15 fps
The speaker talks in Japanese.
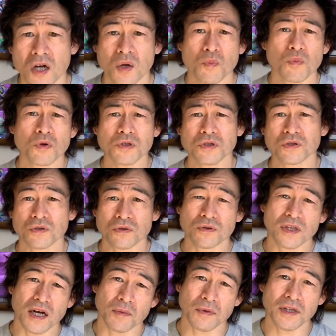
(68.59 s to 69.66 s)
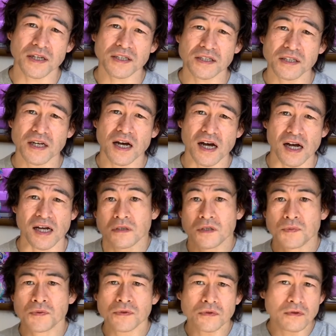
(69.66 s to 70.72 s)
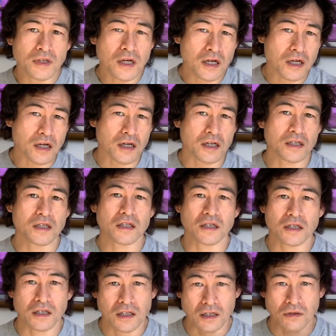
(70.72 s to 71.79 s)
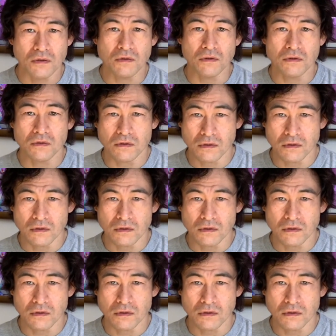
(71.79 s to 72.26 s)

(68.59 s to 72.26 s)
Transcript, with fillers: もしそのダメ出しが自分の中から出てきたその